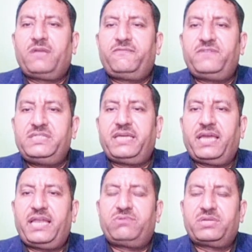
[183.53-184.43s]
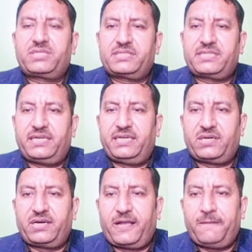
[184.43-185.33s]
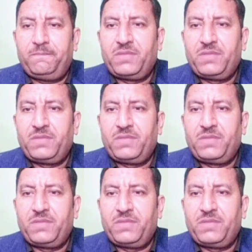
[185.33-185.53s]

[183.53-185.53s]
फिज़िकल एजुकेशन से रिलेटेड है